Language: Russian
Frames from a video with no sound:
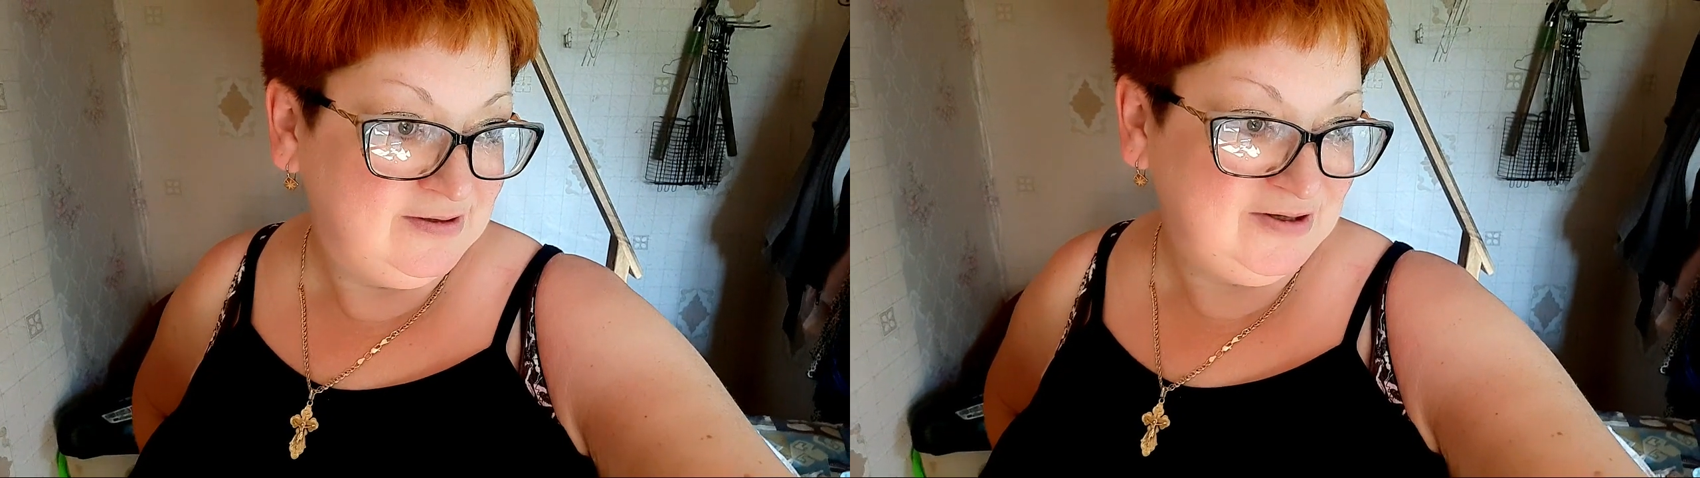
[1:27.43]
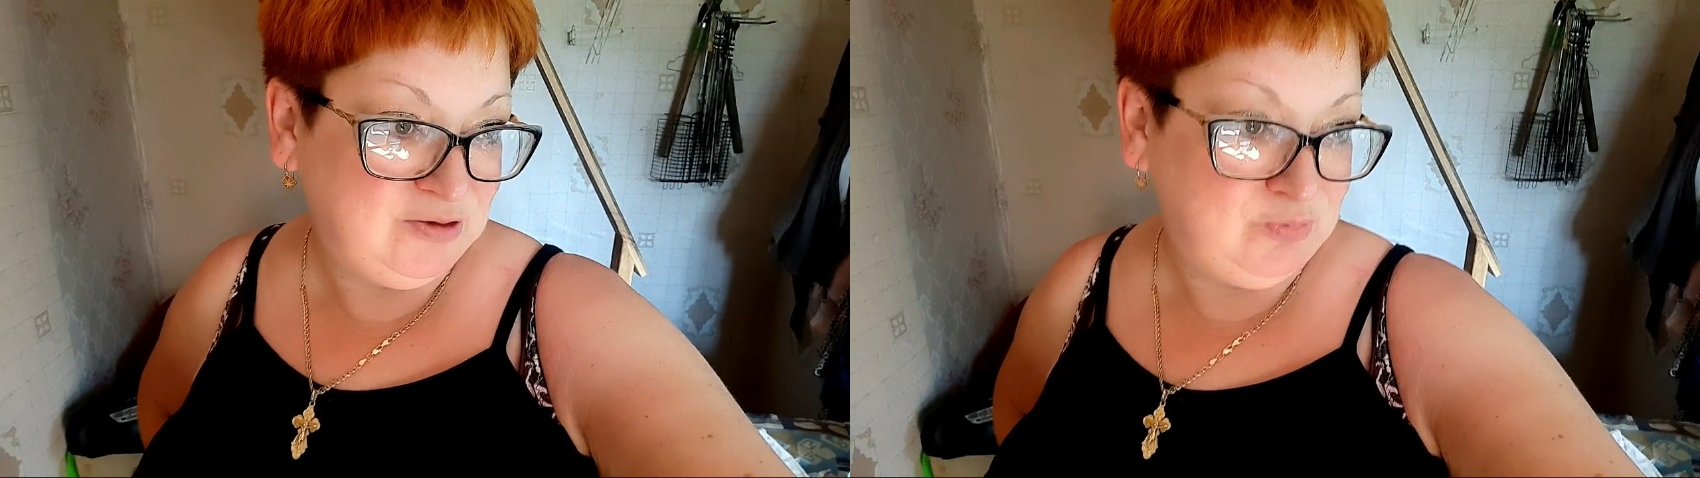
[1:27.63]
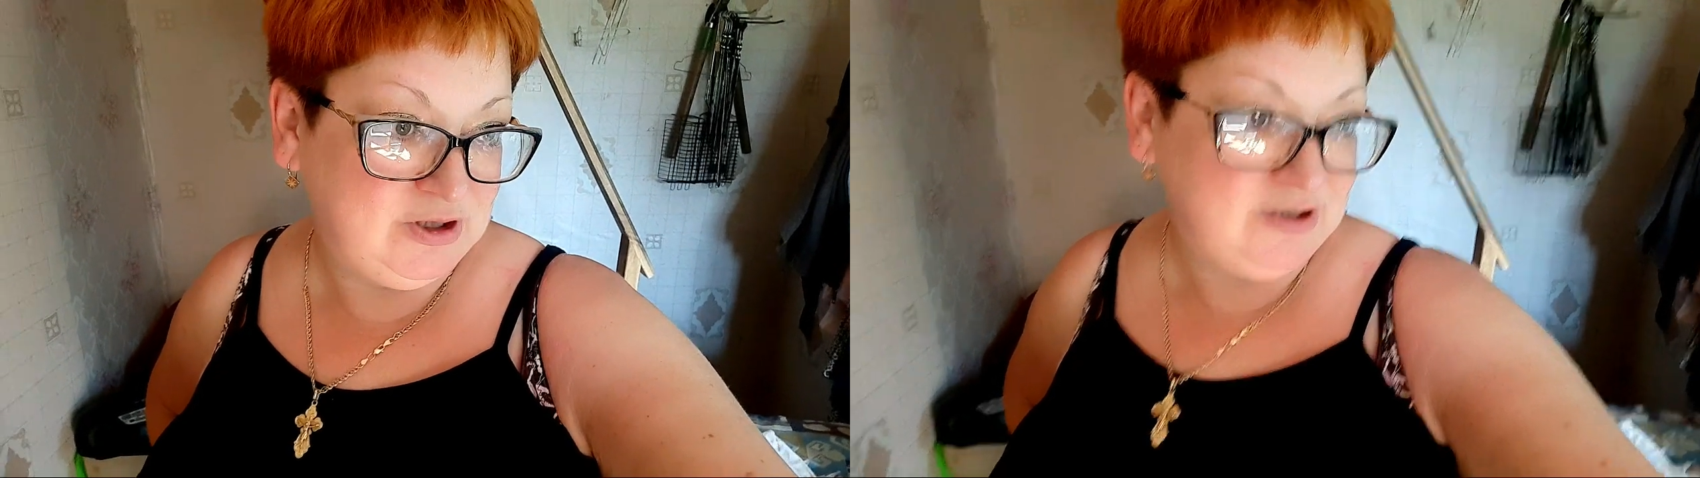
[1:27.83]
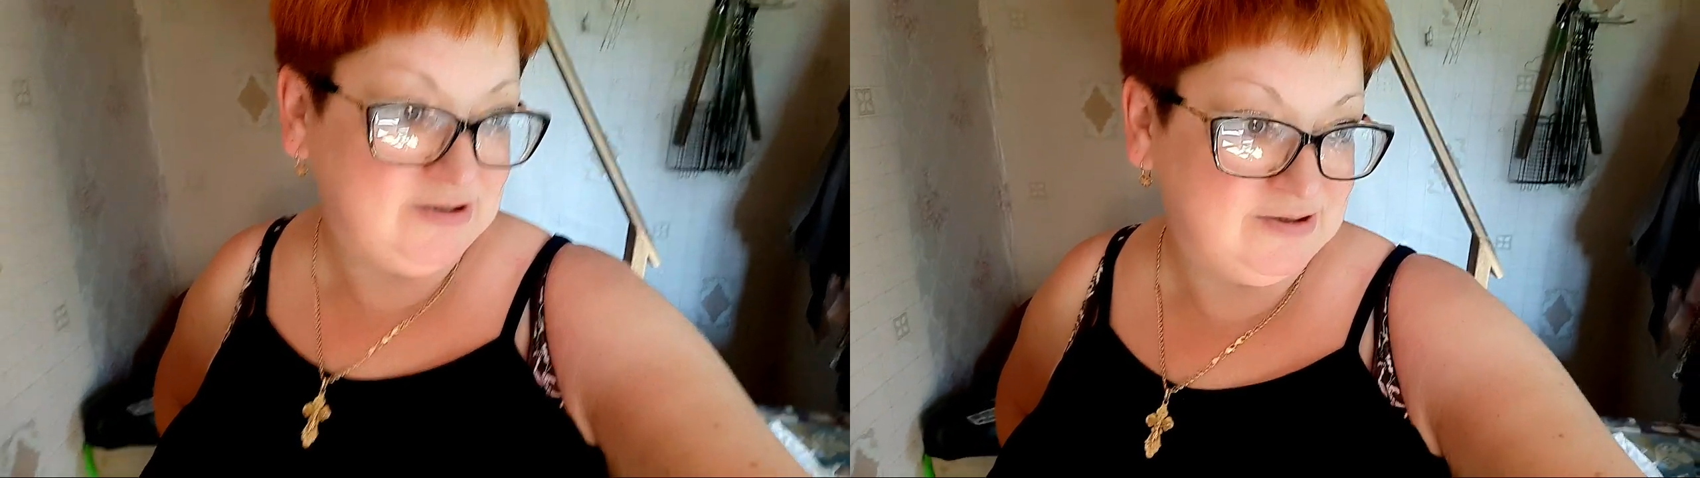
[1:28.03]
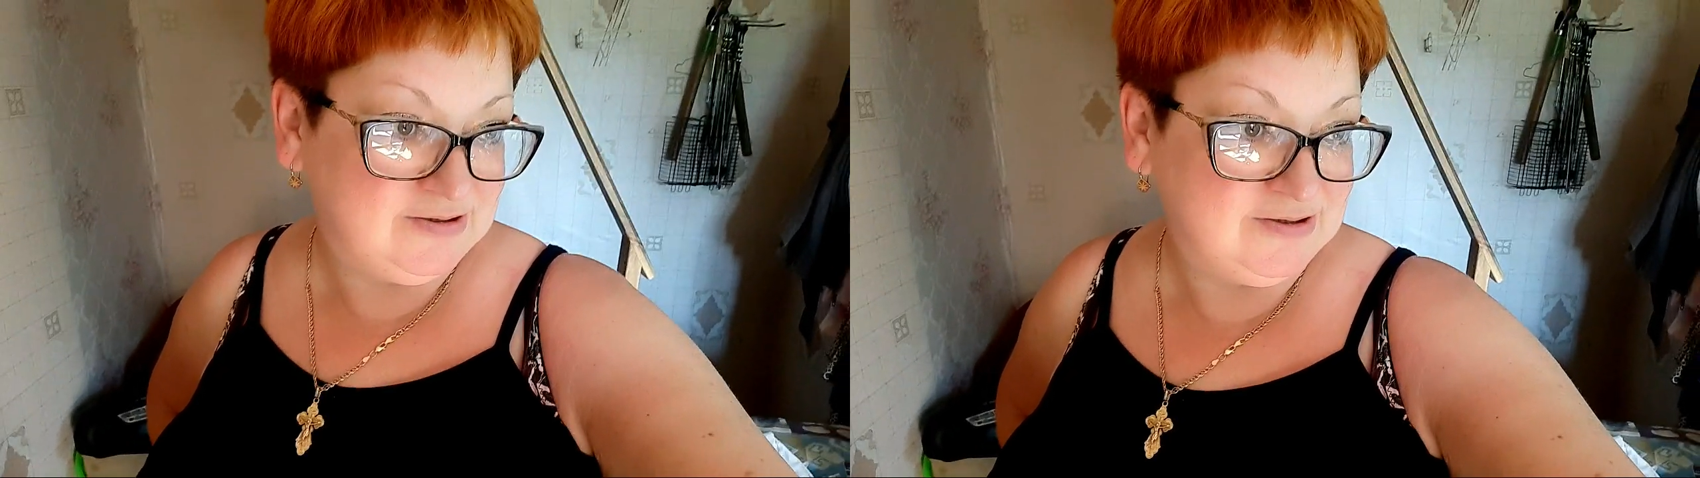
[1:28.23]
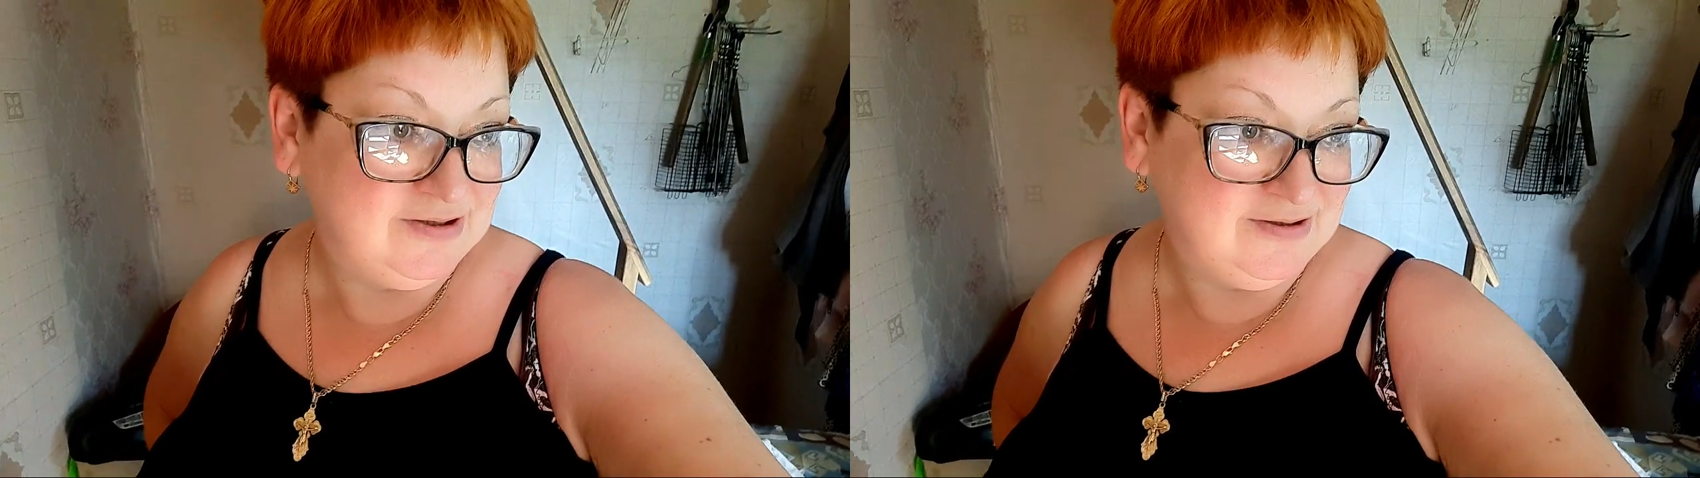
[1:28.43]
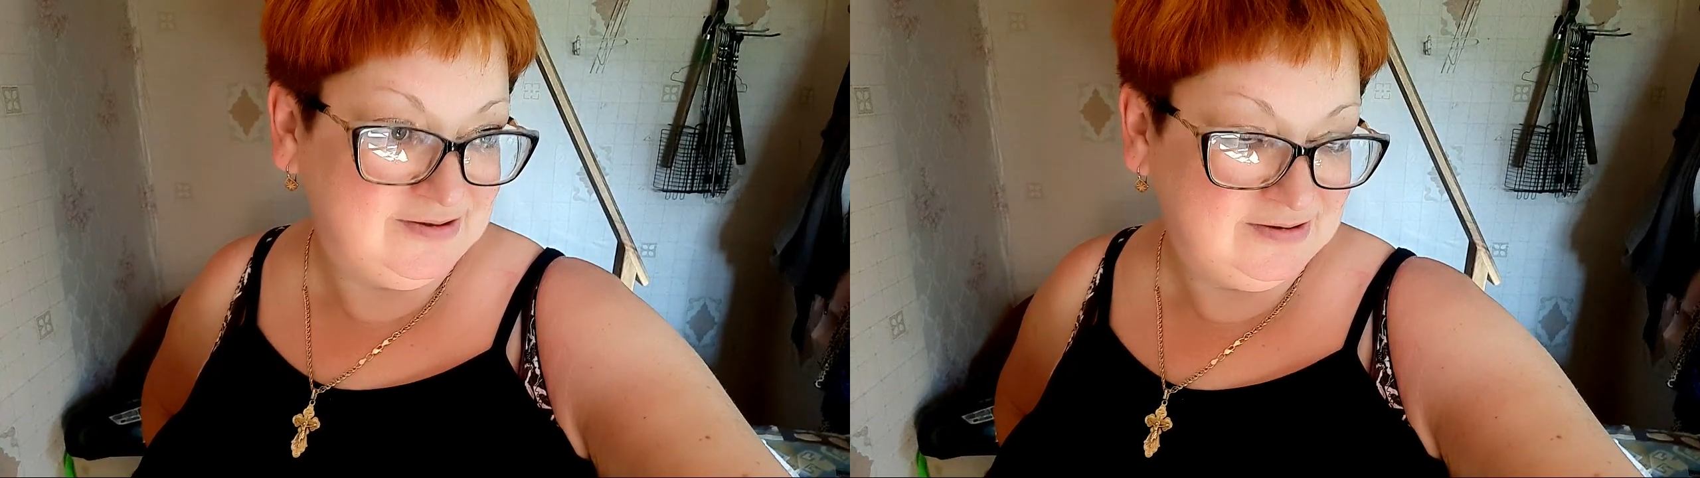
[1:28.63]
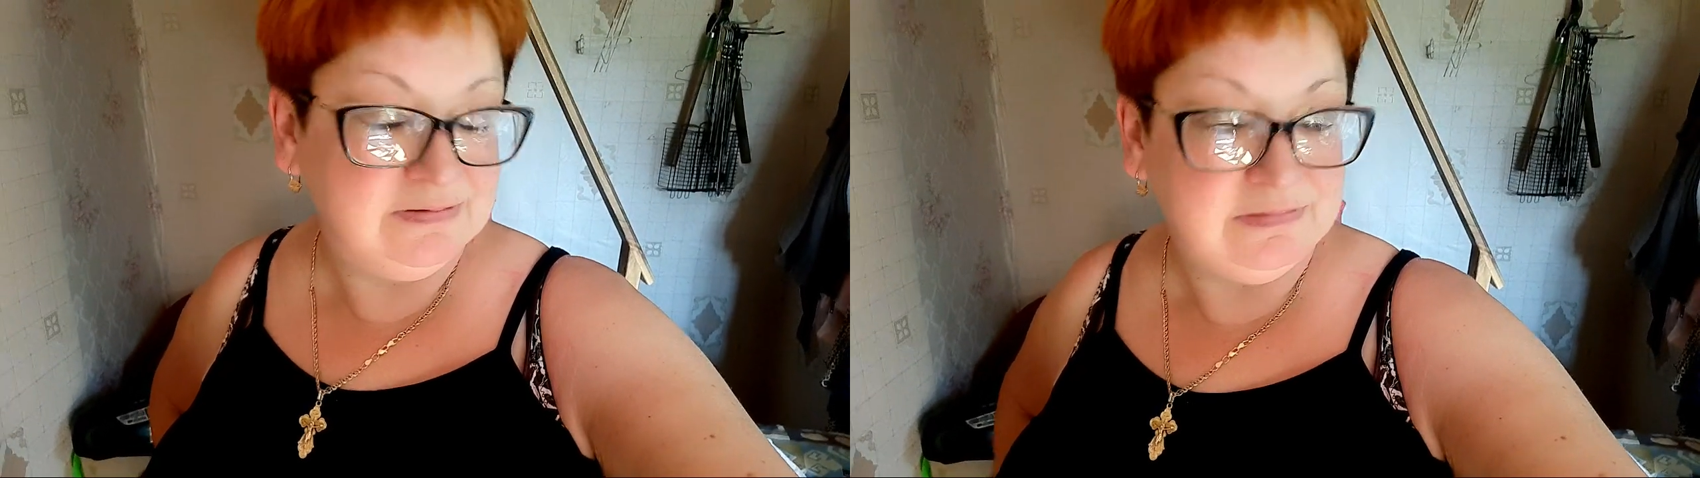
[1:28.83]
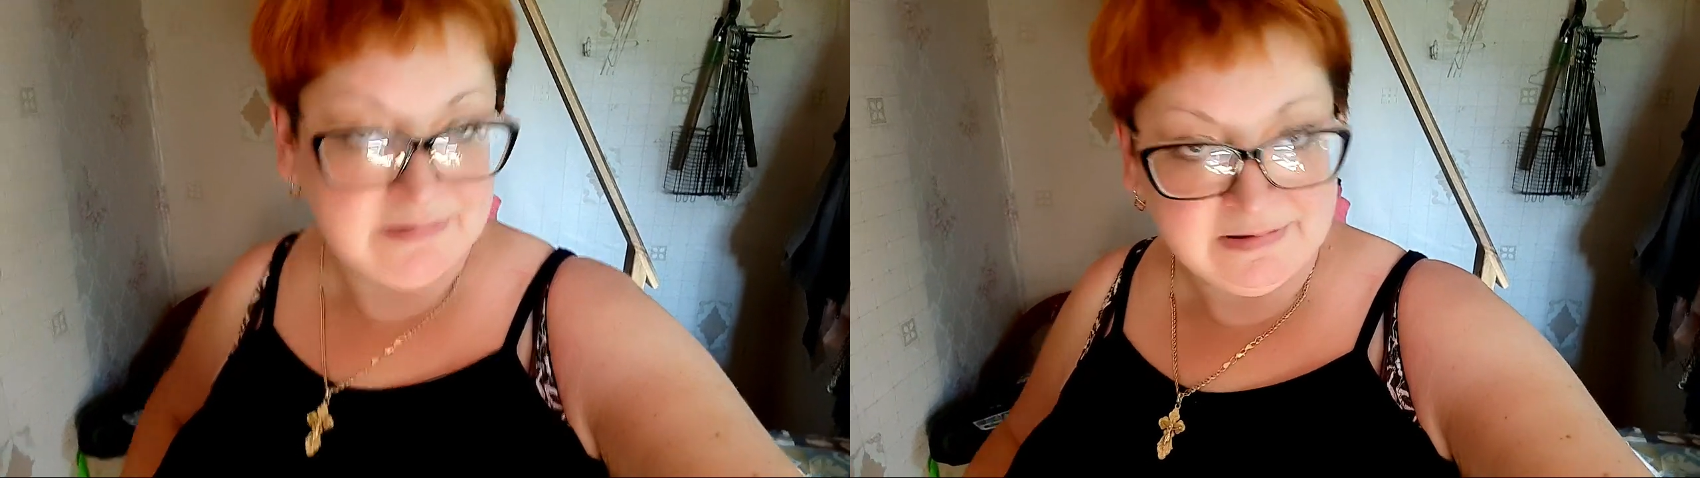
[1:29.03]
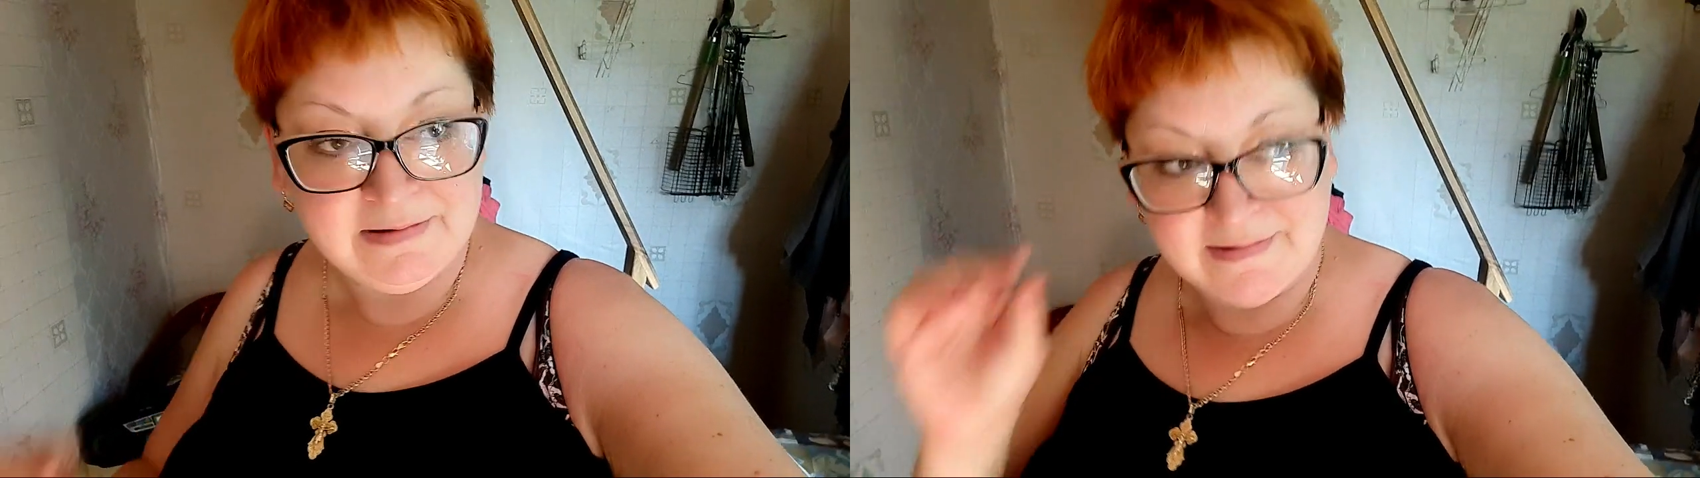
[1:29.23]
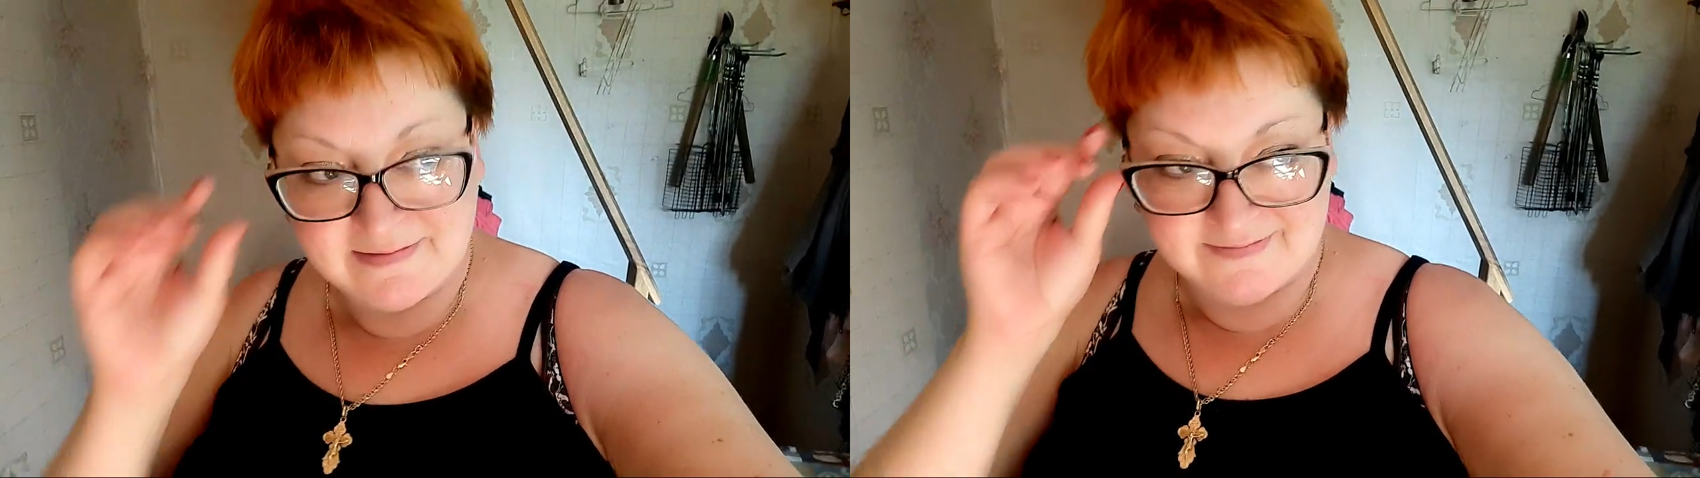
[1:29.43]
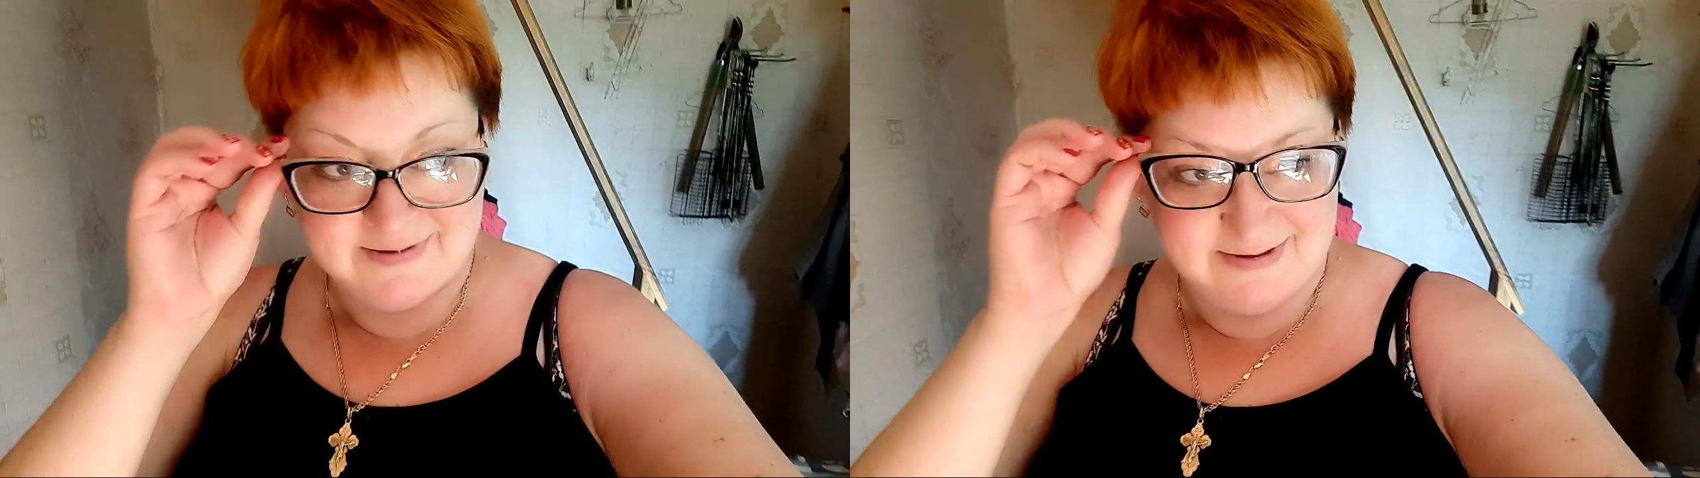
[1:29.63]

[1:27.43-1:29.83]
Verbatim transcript: Я приехал да. тогда. В